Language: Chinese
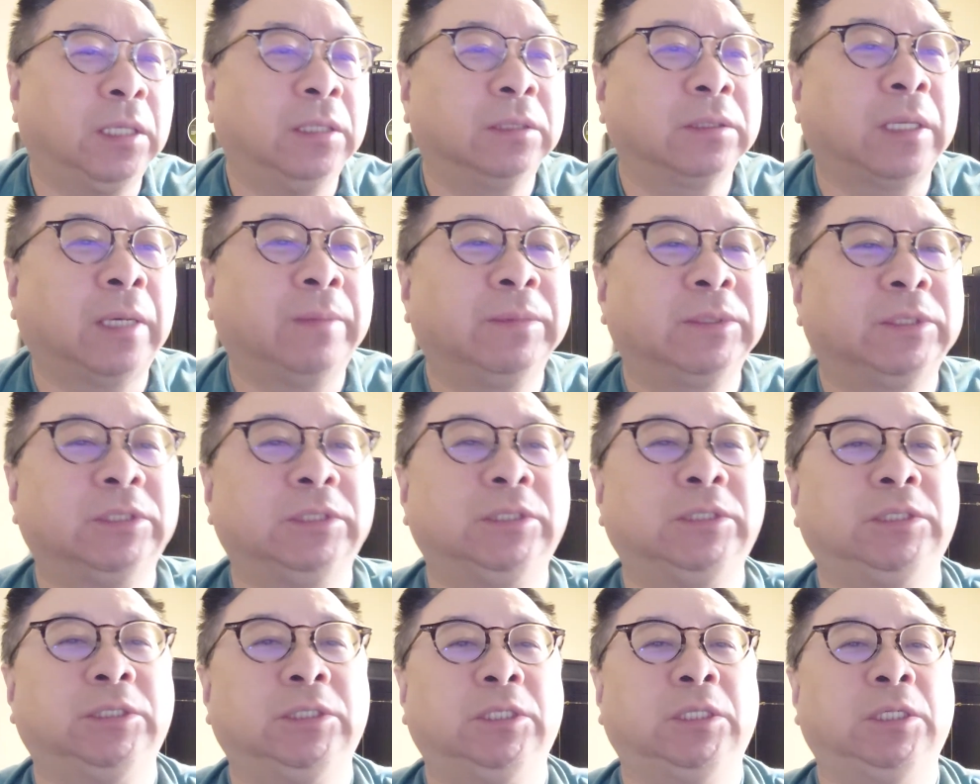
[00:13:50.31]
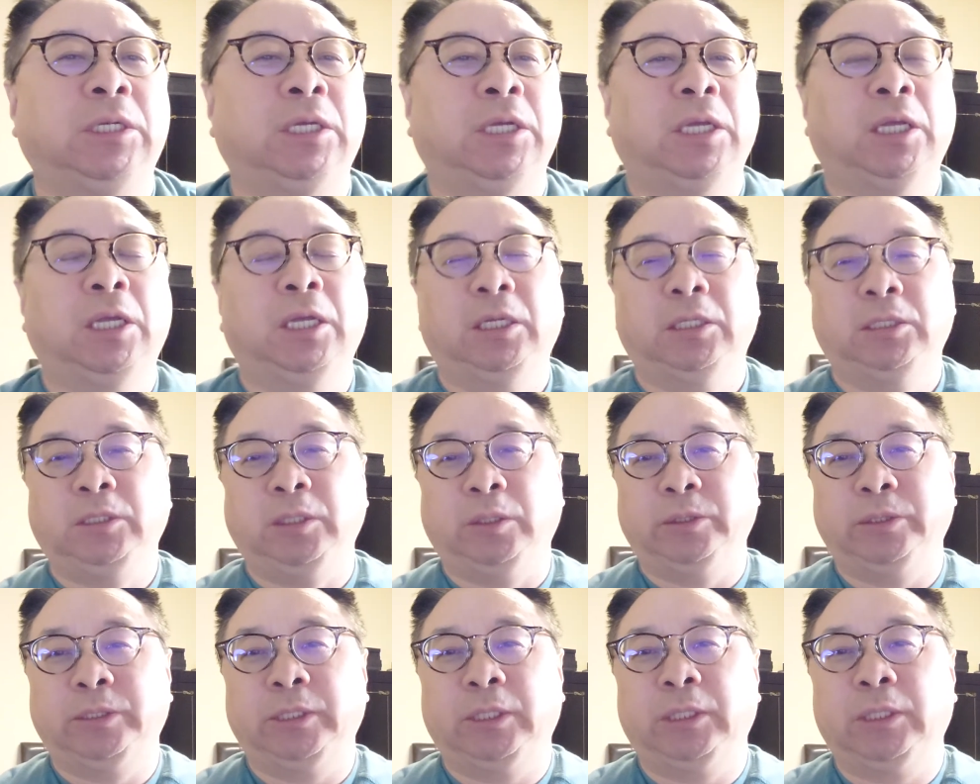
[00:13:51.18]
然后他们自己
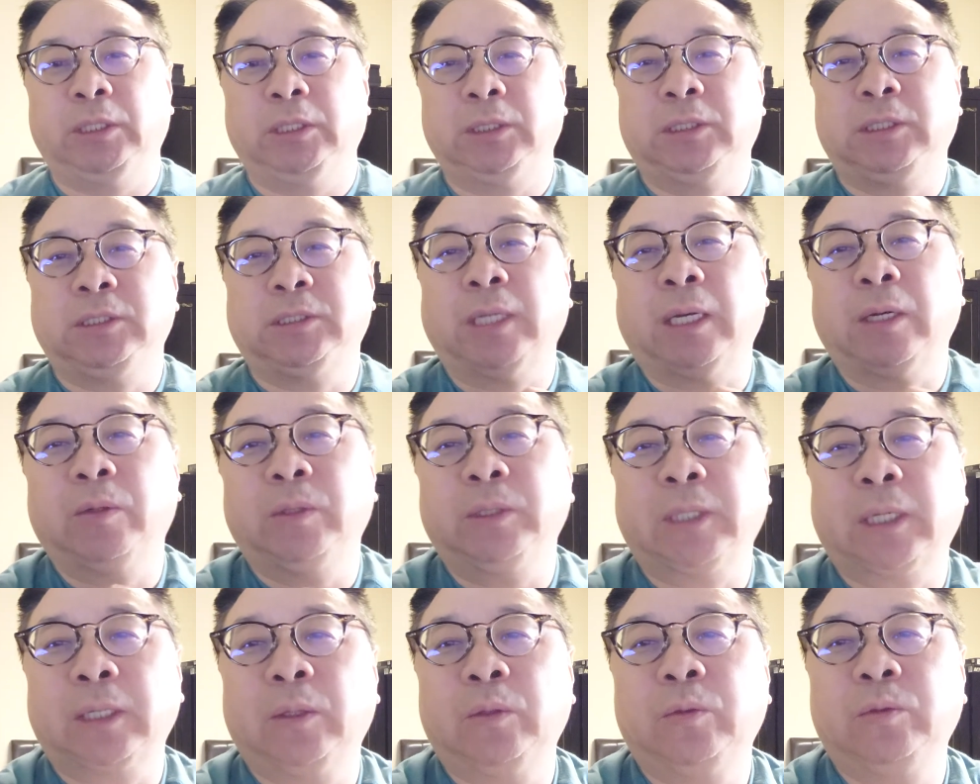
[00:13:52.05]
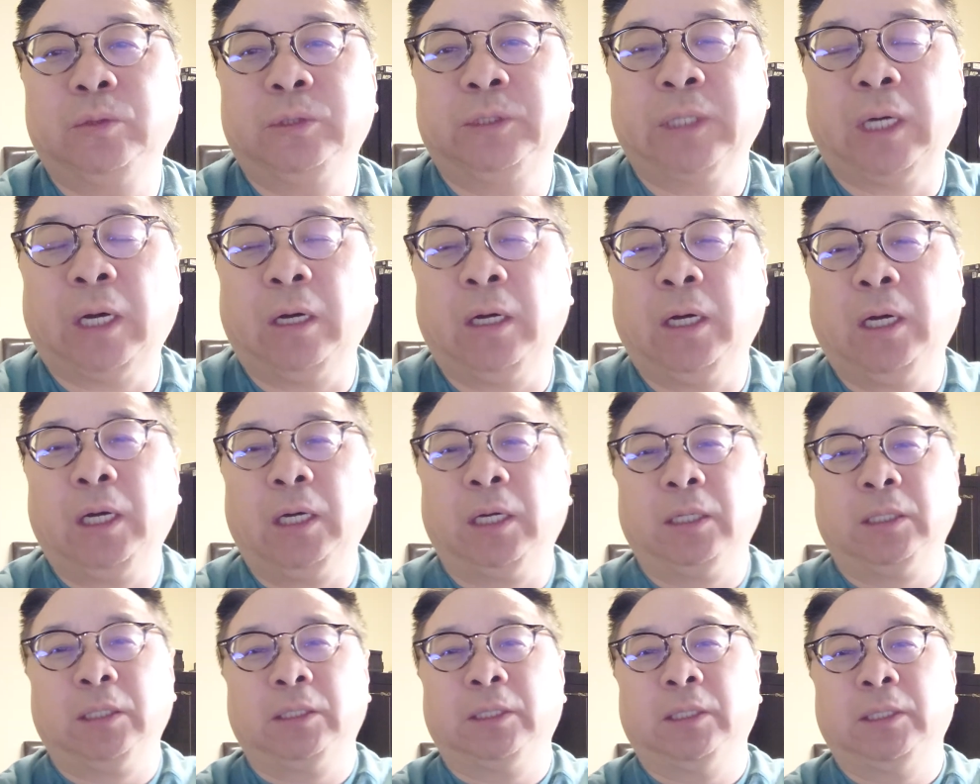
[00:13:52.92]
有这个第三国家的护照
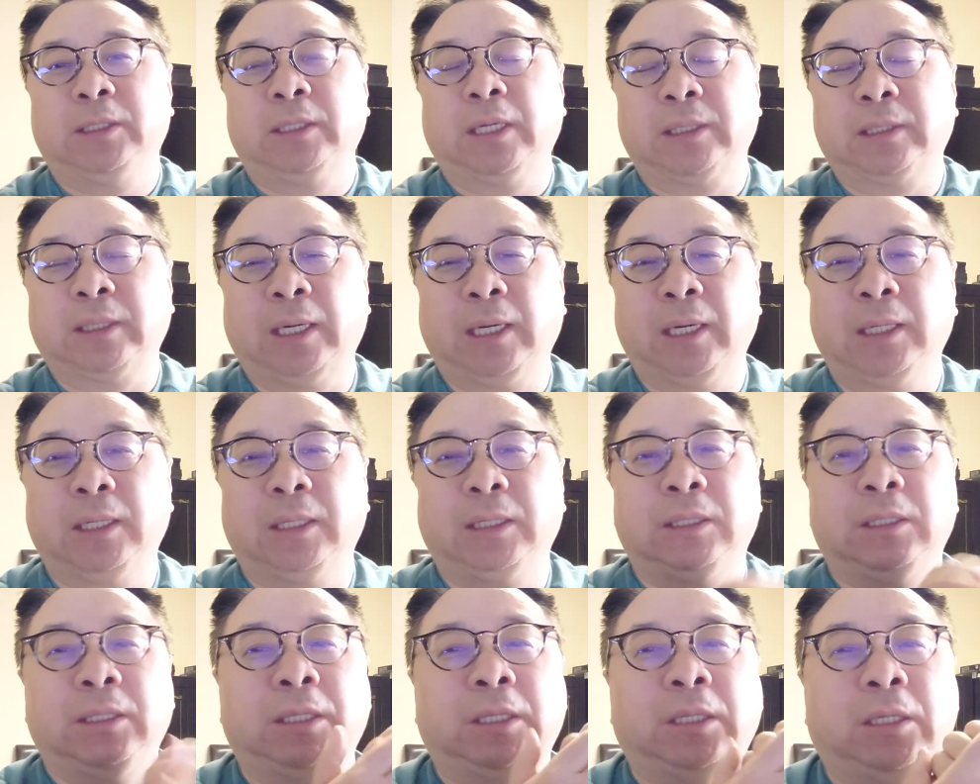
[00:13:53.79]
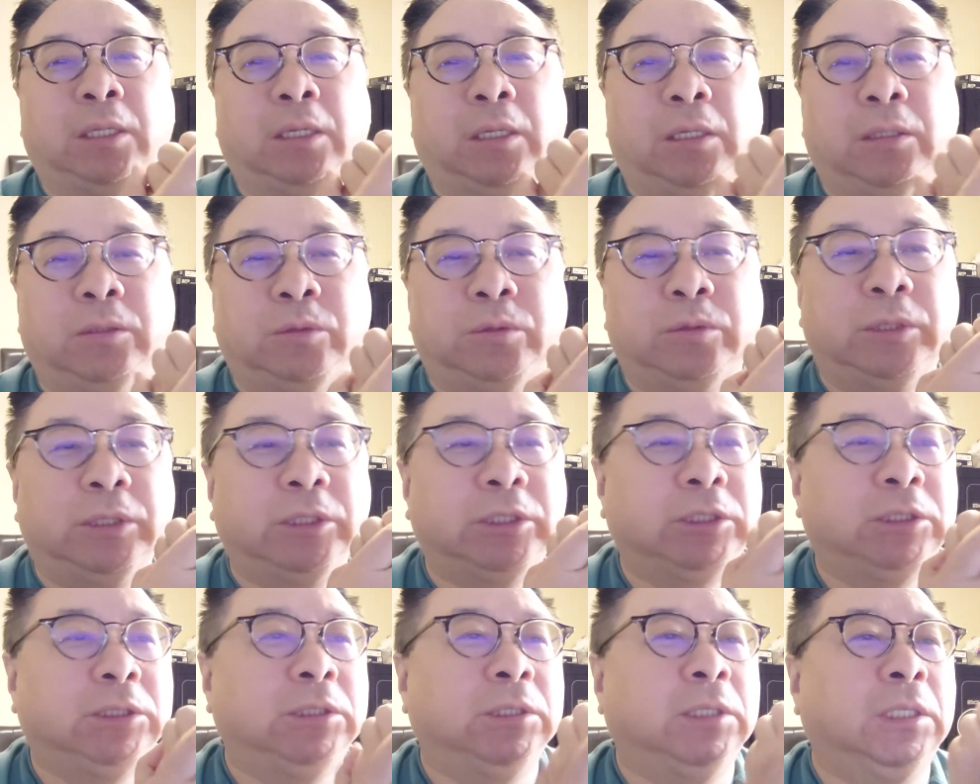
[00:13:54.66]
啊，格林纳达呀、呃、啊，土耳
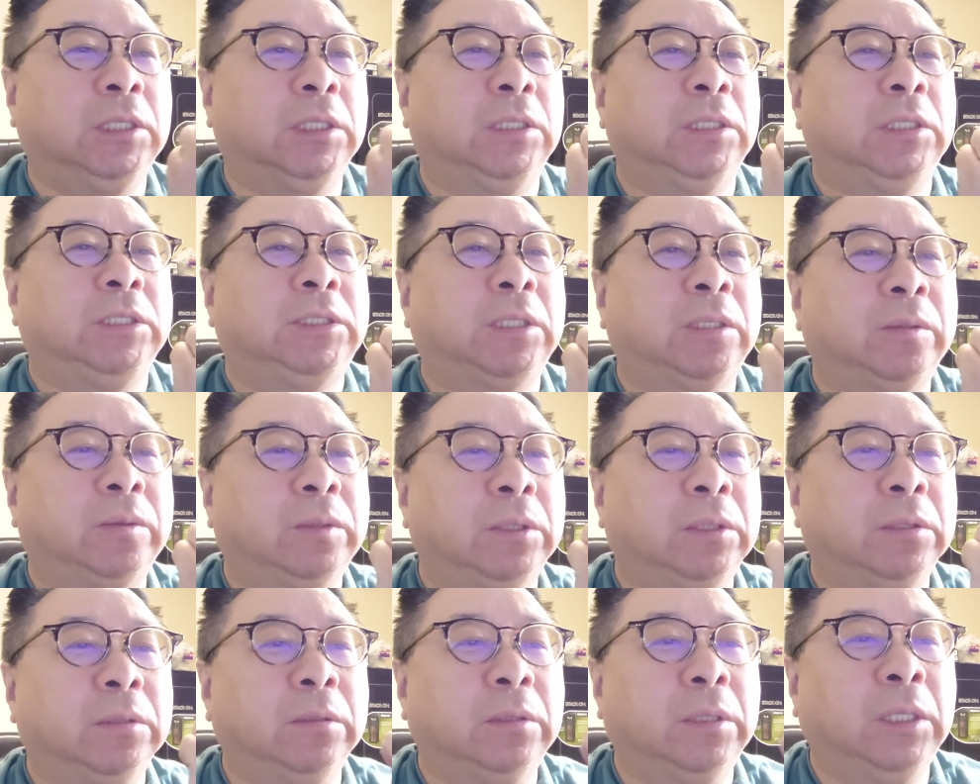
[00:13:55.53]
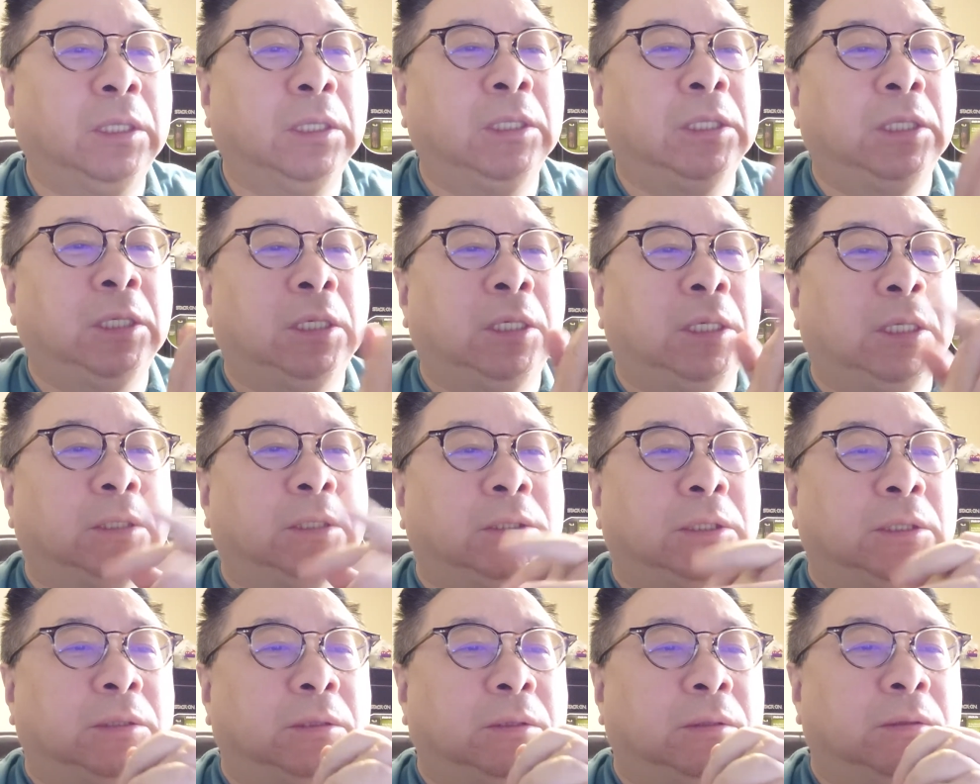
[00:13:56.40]
其啊、黑山共和国
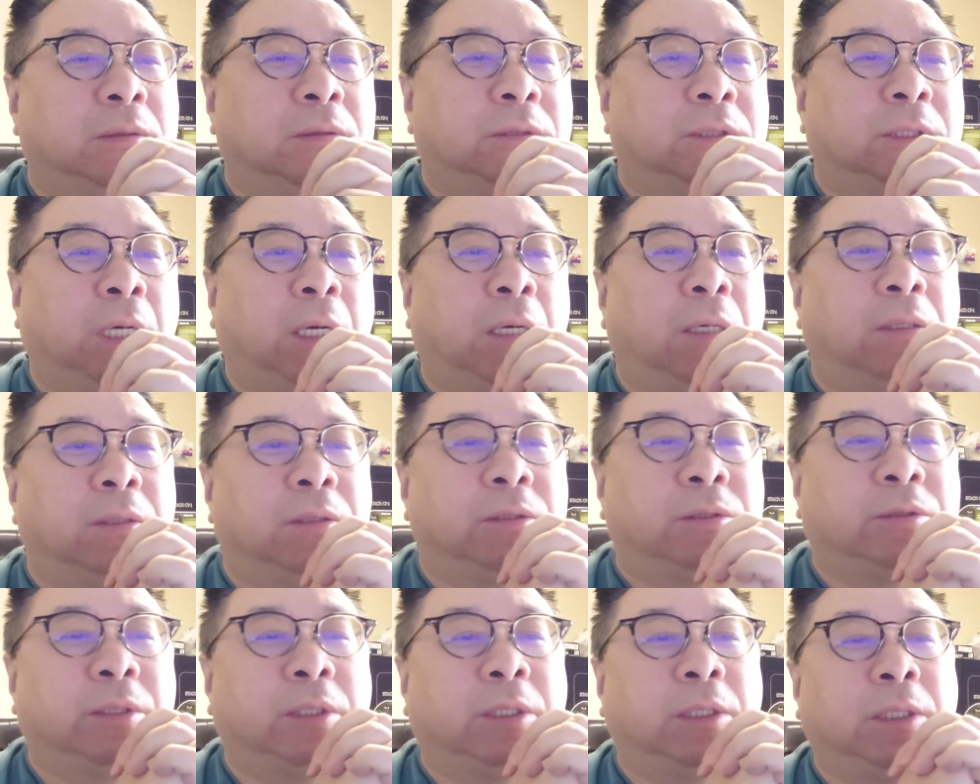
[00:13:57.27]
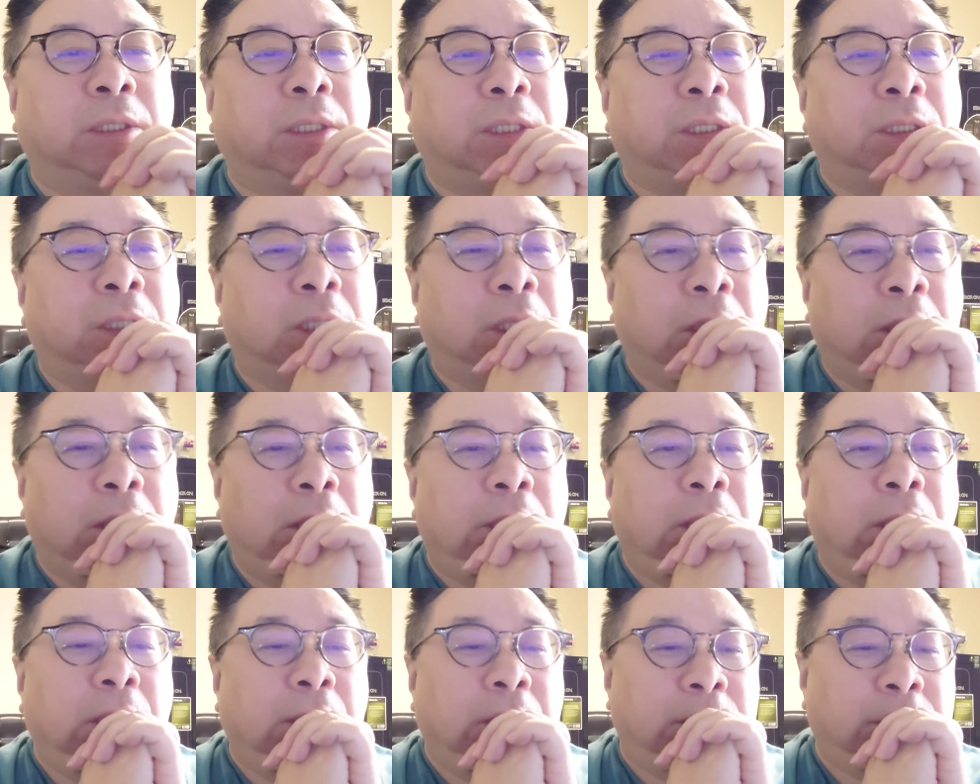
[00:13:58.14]
这种护照，所以呢，
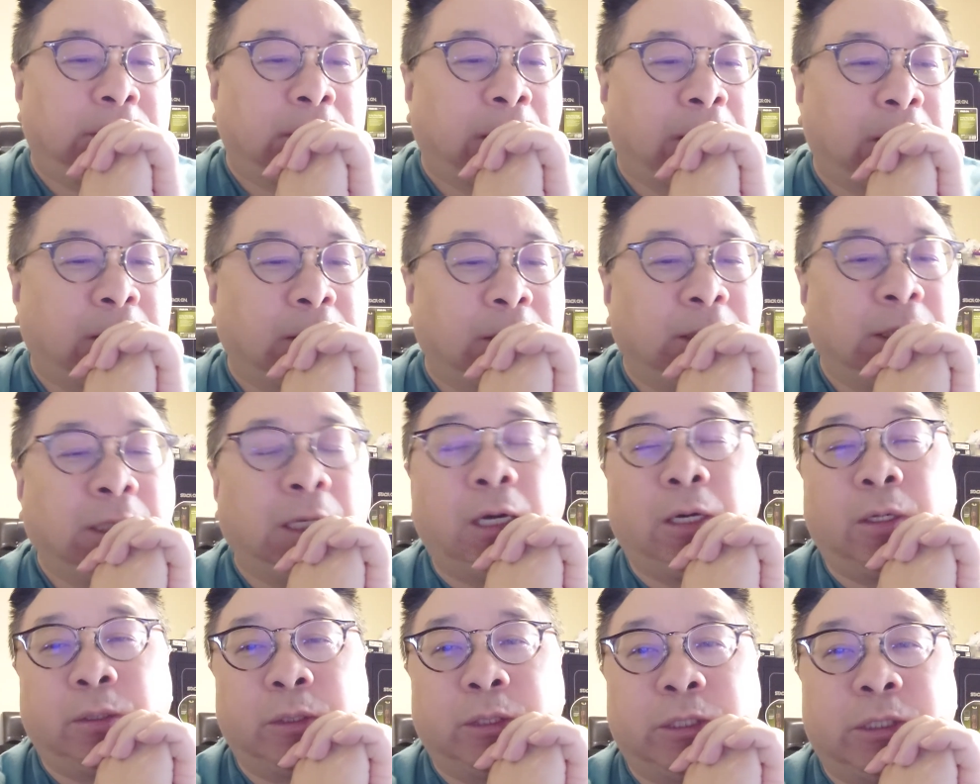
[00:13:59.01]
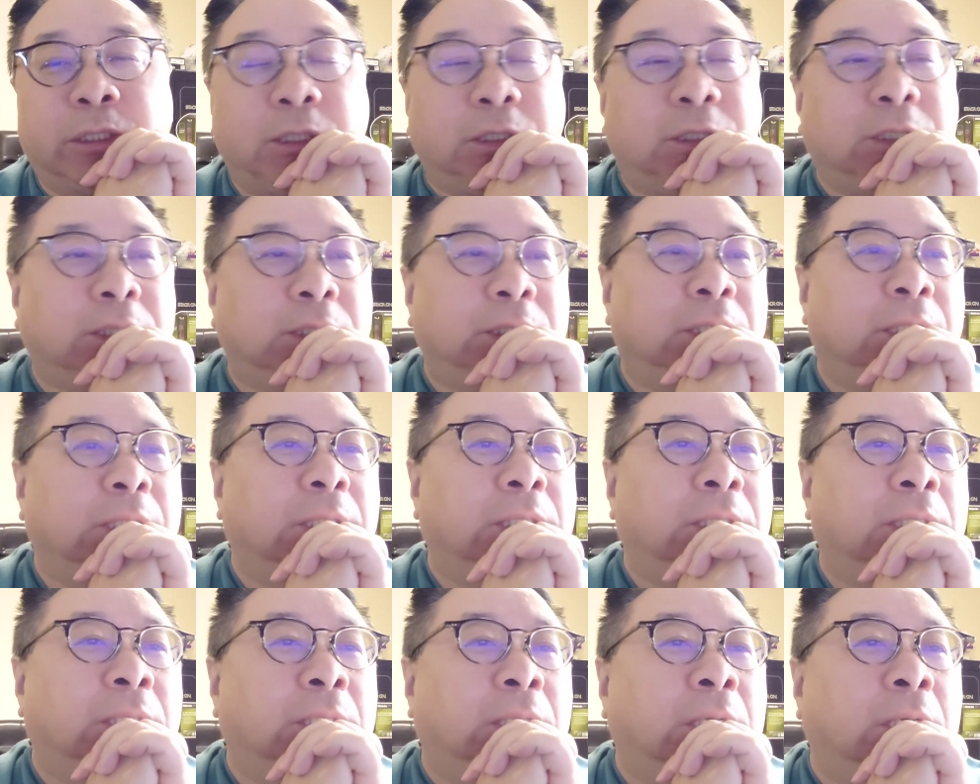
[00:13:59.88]
啊，他可以考虑申请这个。